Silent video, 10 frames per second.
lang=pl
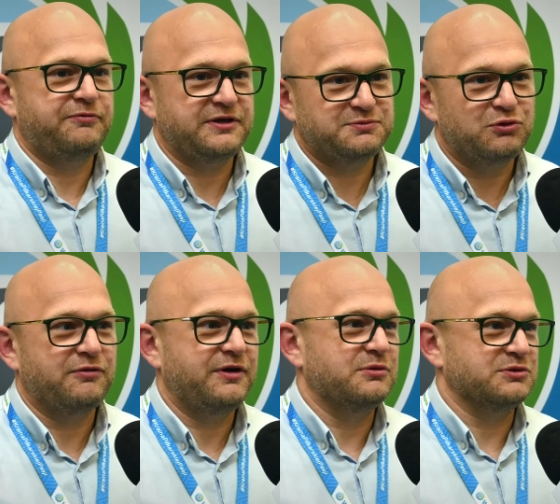
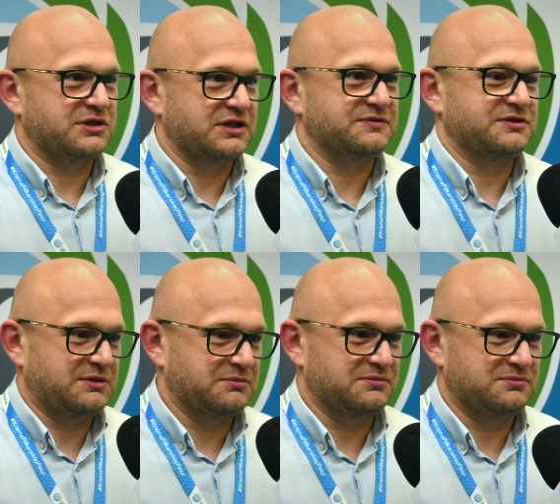facebookowego, można nazwać
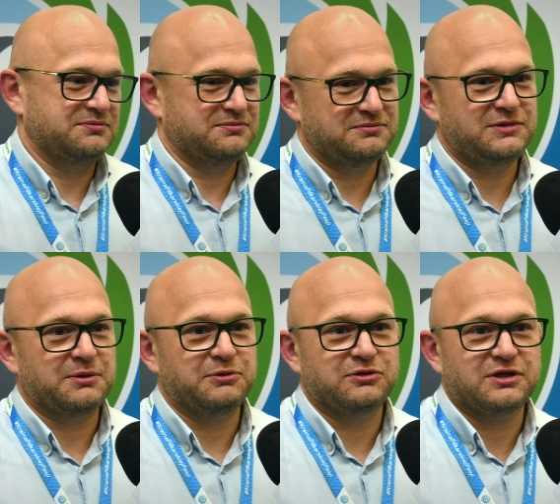tam,
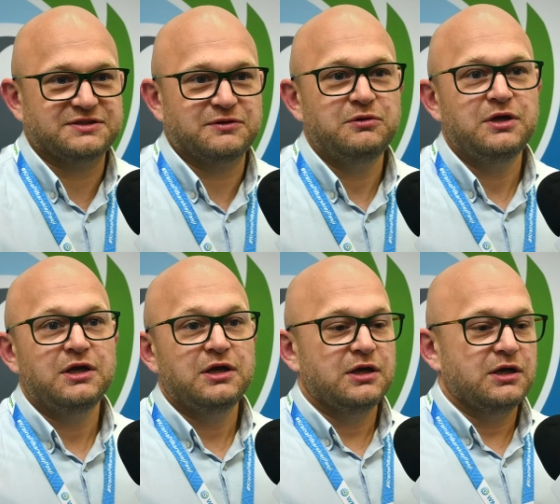jakby to nazwał,
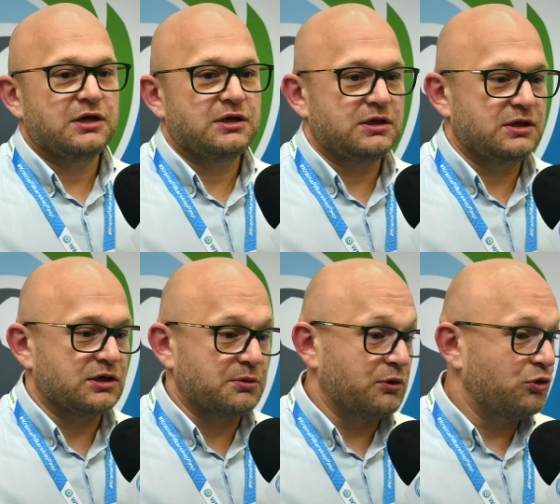
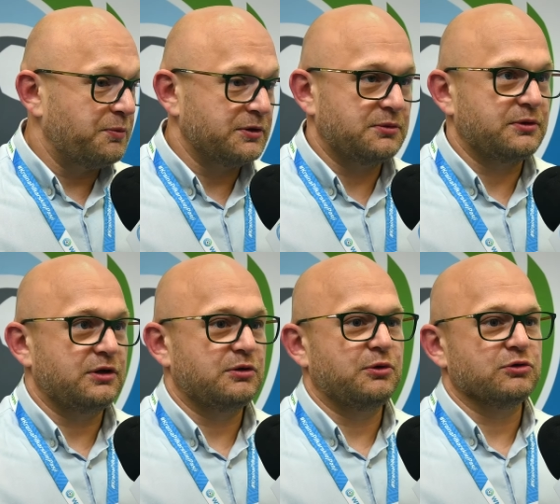E, robią kupę
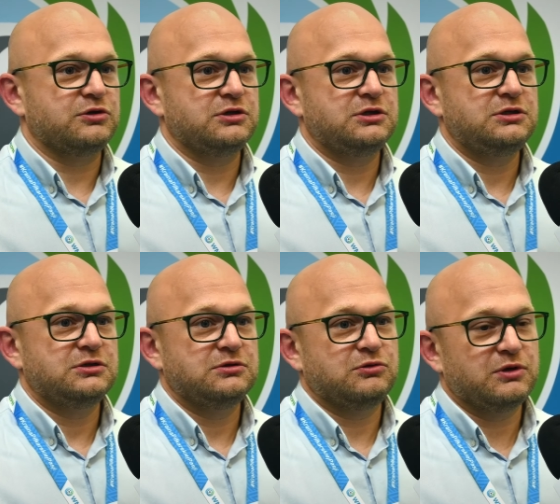dobrej roboty,
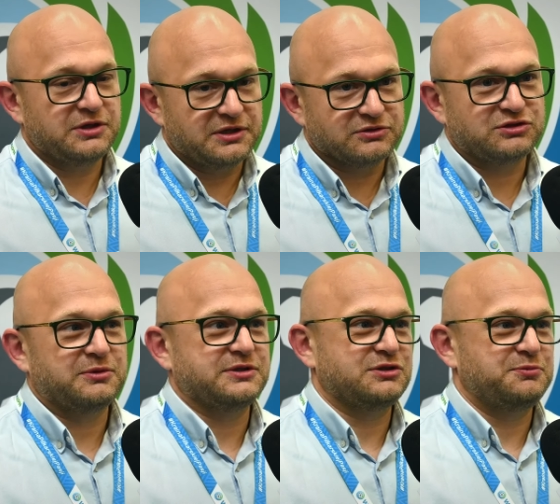dokładnie jedna
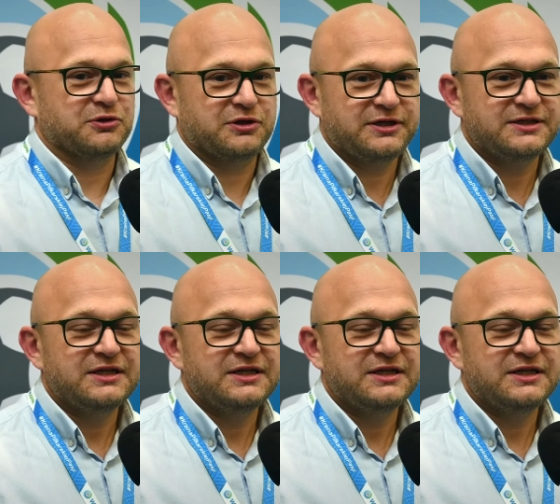osoba jest to Piotrek.